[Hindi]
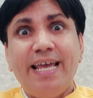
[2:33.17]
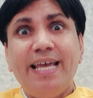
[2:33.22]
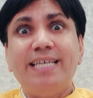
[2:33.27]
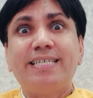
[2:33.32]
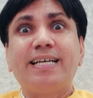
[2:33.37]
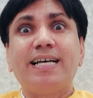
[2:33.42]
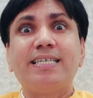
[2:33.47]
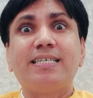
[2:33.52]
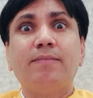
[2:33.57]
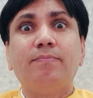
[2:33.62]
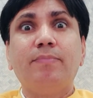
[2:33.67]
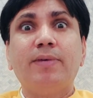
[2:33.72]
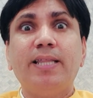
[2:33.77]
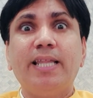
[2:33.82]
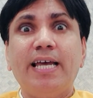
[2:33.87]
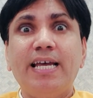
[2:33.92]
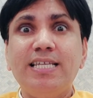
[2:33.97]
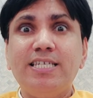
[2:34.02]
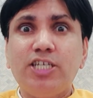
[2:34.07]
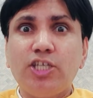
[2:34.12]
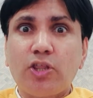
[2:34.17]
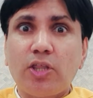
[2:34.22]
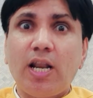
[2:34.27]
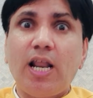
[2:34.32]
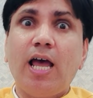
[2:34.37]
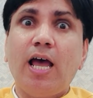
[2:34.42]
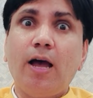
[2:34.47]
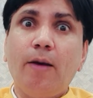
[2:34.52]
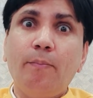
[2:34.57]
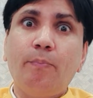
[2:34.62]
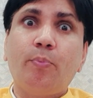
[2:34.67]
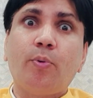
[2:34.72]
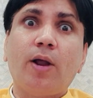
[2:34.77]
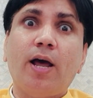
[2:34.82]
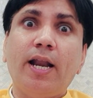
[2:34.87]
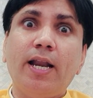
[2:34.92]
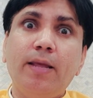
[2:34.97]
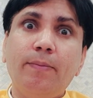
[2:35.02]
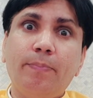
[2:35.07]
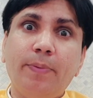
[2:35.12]
इसका संबंध है जितना हम
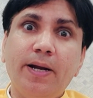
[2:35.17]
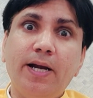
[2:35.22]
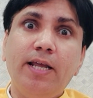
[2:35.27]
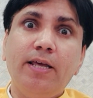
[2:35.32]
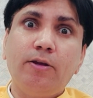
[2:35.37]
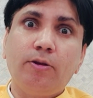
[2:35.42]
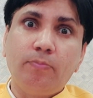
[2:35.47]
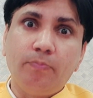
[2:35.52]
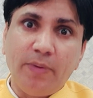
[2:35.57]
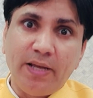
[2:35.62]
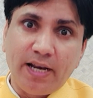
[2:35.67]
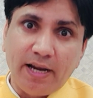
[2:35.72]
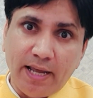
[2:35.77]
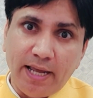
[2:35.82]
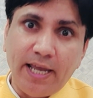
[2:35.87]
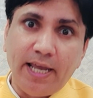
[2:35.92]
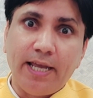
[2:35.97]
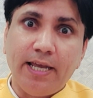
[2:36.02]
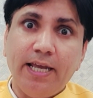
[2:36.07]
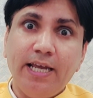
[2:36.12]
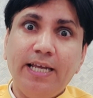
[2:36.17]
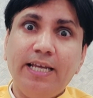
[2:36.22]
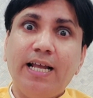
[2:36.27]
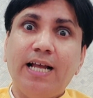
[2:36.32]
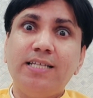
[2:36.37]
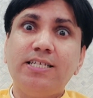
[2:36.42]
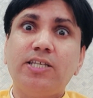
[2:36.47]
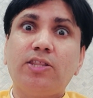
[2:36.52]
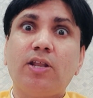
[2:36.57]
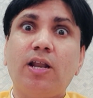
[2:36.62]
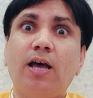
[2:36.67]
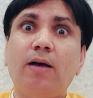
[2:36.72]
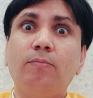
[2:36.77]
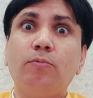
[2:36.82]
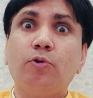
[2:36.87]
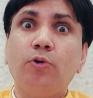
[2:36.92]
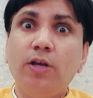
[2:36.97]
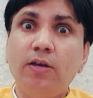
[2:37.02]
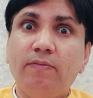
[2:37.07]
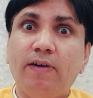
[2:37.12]
पुरानी पीढ़ी में रहे या जितना हम
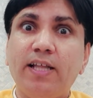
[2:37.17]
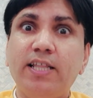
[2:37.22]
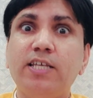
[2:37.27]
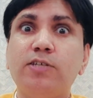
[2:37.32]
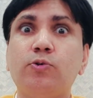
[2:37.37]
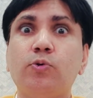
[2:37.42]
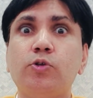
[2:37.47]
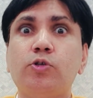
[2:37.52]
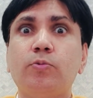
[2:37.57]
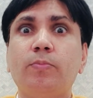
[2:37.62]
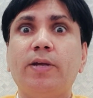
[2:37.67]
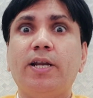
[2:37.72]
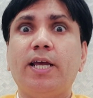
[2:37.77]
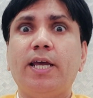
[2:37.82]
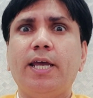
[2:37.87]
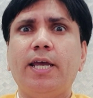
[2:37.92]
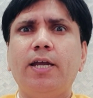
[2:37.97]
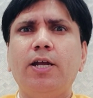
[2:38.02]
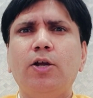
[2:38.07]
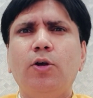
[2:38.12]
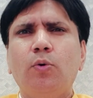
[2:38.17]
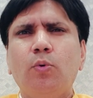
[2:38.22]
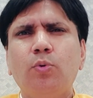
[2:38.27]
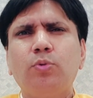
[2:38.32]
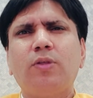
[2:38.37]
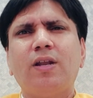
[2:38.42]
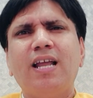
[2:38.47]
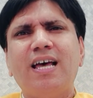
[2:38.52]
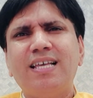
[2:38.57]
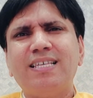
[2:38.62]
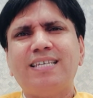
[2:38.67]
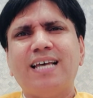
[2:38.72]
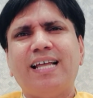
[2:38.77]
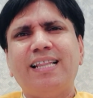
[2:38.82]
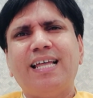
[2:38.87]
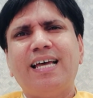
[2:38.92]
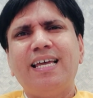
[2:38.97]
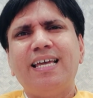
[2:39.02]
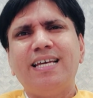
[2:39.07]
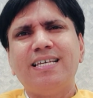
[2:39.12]
रूढ़ीवादी सोच में रहे उतना
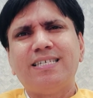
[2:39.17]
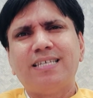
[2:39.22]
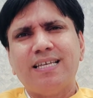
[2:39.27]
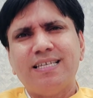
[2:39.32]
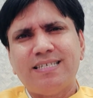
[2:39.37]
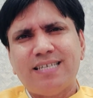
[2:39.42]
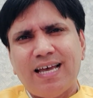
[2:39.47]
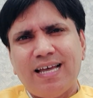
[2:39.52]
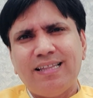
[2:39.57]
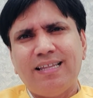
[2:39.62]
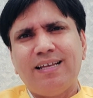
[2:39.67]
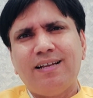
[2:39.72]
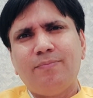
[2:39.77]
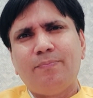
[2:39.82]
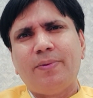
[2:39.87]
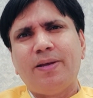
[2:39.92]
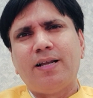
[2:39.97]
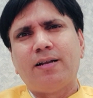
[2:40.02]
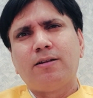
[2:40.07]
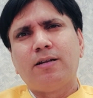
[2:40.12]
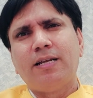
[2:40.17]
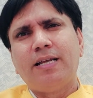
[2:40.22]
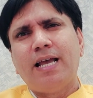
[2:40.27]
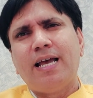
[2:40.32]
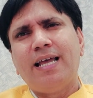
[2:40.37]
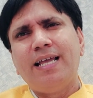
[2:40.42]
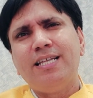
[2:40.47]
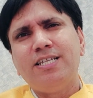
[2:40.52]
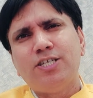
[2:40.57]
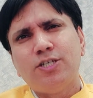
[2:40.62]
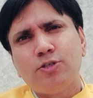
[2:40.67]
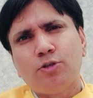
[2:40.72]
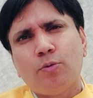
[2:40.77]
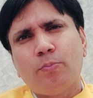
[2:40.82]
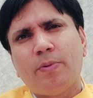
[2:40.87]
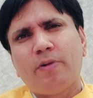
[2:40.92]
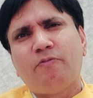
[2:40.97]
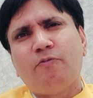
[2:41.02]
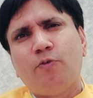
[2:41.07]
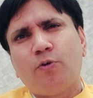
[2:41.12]
ज़्यादा ये संसाधन पर या इन चीज़ों
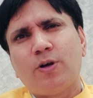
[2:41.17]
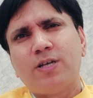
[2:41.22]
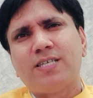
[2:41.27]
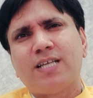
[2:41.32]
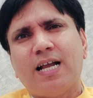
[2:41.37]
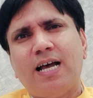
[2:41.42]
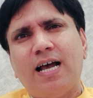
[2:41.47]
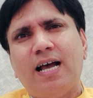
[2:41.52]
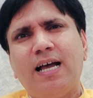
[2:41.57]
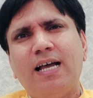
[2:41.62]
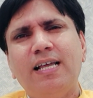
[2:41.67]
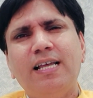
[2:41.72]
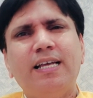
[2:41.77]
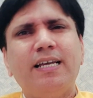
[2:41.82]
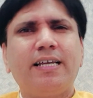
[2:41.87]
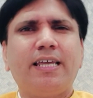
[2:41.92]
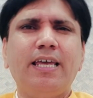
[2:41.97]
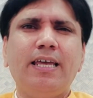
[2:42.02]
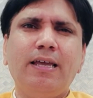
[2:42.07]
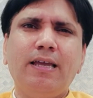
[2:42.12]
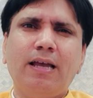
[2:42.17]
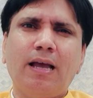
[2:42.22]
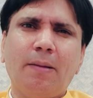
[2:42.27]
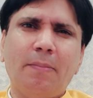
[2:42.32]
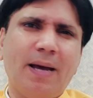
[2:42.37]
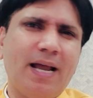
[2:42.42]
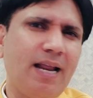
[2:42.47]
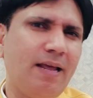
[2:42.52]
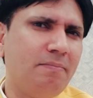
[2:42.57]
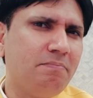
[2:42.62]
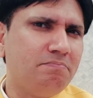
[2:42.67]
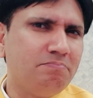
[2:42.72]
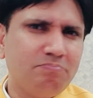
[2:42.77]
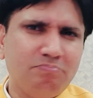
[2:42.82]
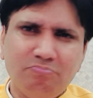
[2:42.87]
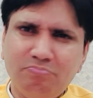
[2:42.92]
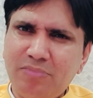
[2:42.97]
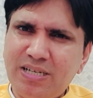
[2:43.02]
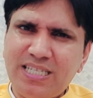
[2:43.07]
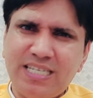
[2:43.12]
पर फोकस रहा कि हमारे
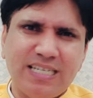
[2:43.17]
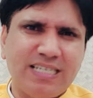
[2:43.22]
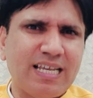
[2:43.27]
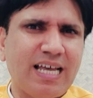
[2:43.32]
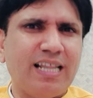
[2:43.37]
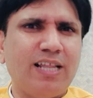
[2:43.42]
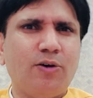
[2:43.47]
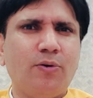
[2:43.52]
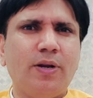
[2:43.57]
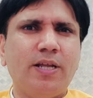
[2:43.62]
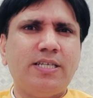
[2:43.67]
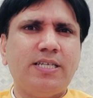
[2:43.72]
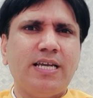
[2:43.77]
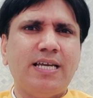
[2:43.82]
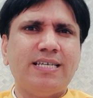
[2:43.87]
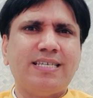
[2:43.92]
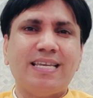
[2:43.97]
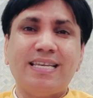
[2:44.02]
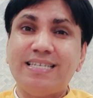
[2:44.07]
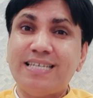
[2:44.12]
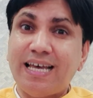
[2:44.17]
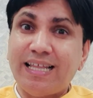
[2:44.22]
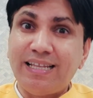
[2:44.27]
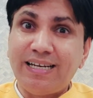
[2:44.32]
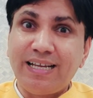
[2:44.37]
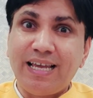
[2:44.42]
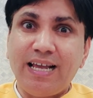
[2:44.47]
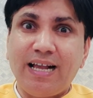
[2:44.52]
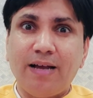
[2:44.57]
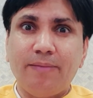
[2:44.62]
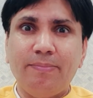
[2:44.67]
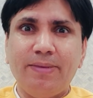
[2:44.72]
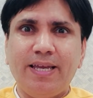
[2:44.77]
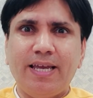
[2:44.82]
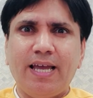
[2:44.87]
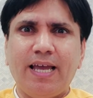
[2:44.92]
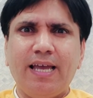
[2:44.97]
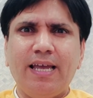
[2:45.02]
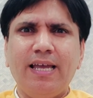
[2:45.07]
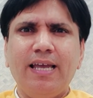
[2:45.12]
बच्चे ज़्यादा होने चाहिए संसाधन की कमी
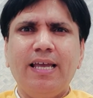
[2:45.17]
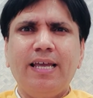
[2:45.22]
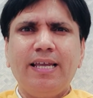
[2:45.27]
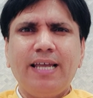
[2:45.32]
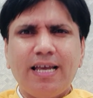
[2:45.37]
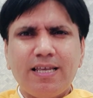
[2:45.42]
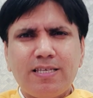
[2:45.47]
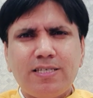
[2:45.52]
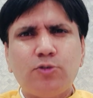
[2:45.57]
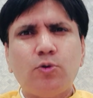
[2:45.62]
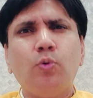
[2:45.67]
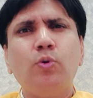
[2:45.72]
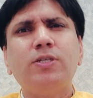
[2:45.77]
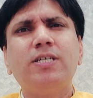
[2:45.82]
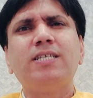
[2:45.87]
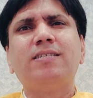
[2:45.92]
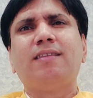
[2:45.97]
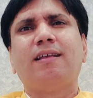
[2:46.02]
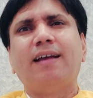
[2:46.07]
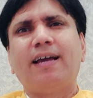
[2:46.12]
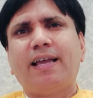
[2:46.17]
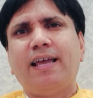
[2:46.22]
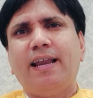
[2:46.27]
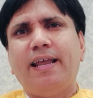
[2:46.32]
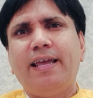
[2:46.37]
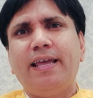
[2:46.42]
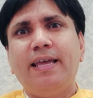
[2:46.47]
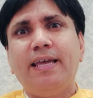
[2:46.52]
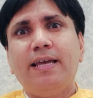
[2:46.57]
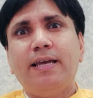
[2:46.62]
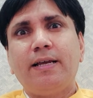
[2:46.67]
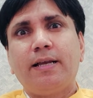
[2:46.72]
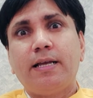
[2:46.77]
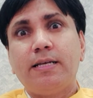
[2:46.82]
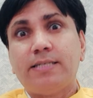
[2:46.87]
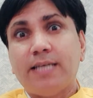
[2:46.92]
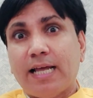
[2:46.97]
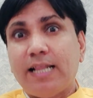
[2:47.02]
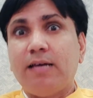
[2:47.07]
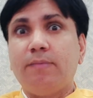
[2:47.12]
है या सोच इस तरह की रही कि
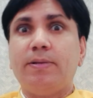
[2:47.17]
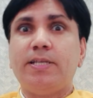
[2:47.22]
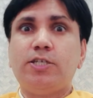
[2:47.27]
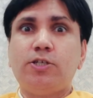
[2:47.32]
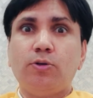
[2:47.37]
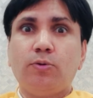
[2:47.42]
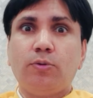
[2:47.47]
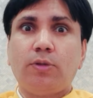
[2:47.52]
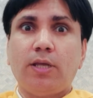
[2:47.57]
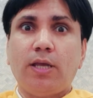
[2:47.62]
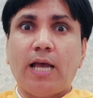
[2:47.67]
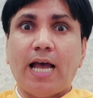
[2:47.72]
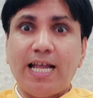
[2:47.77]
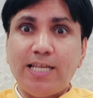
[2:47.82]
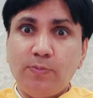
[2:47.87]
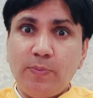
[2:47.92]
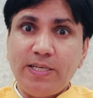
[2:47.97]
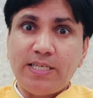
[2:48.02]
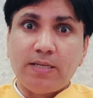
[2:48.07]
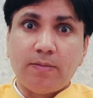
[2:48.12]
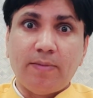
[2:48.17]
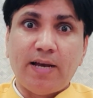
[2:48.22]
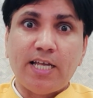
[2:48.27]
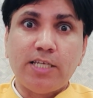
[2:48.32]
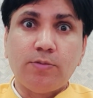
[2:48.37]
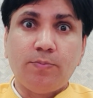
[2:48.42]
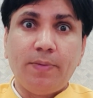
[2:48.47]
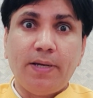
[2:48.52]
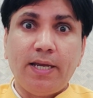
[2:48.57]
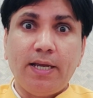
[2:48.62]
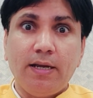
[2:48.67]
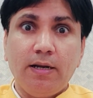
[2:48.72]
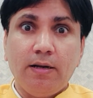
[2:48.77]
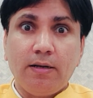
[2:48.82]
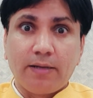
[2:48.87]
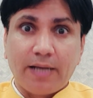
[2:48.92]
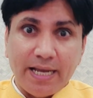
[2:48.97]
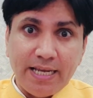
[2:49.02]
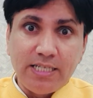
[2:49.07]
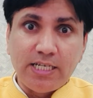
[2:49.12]
ज़्यादा बच्चे होते हैं आज भी समाज में
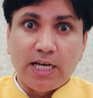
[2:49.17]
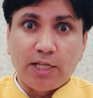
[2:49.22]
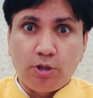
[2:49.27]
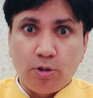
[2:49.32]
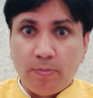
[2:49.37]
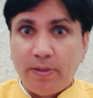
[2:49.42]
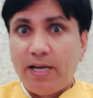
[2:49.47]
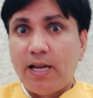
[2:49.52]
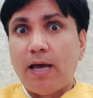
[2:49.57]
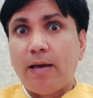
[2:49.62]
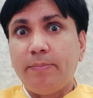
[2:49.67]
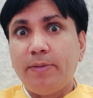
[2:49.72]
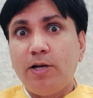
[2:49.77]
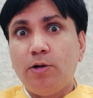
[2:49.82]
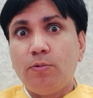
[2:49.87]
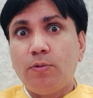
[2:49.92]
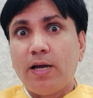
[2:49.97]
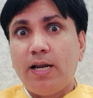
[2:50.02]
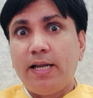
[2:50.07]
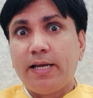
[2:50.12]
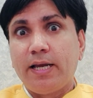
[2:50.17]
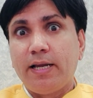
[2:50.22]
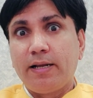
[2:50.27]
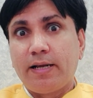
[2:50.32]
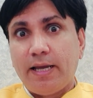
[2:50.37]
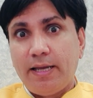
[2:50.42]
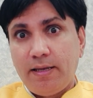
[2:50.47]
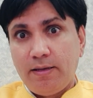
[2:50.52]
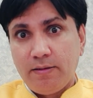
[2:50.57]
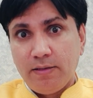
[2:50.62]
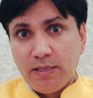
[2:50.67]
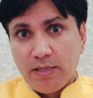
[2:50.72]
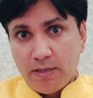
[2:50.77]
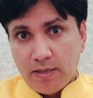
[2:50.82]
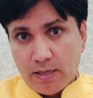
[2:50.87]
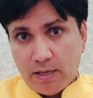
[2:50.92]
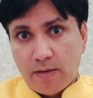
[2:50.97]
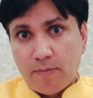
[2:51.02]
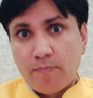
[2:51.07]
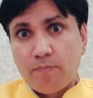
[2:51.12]
कई जातियों में नाम नहीं लूँगा लेकिन कई
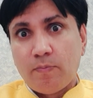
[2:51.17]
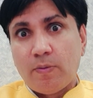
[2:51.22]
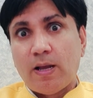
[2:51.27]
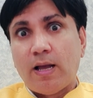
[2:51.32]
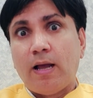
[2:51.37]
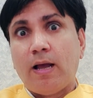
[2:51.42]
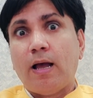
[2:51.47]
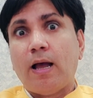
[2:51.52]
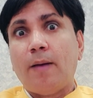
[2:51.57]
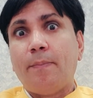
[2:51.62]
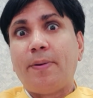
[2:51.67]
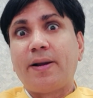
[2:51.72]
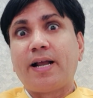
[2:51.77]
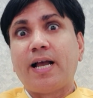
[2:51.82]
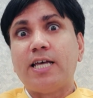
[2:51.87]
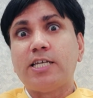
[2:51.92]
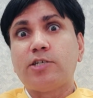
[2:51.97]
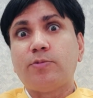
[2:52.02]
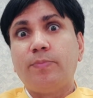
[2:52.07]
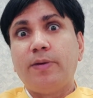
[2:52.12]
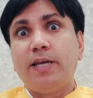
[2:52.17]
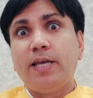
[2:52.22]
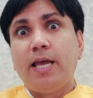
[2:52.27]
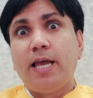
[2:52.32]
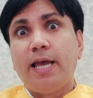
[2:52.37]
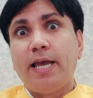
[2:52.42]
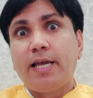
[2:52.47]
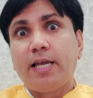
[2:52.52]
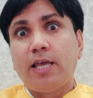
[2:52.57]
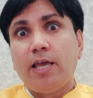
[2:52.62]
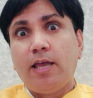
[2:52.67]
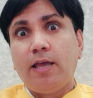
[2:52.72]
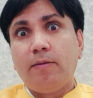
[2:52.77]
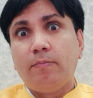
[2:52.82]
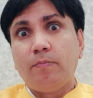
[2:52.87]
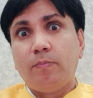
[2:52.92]
अपर कास्ट में ये है कि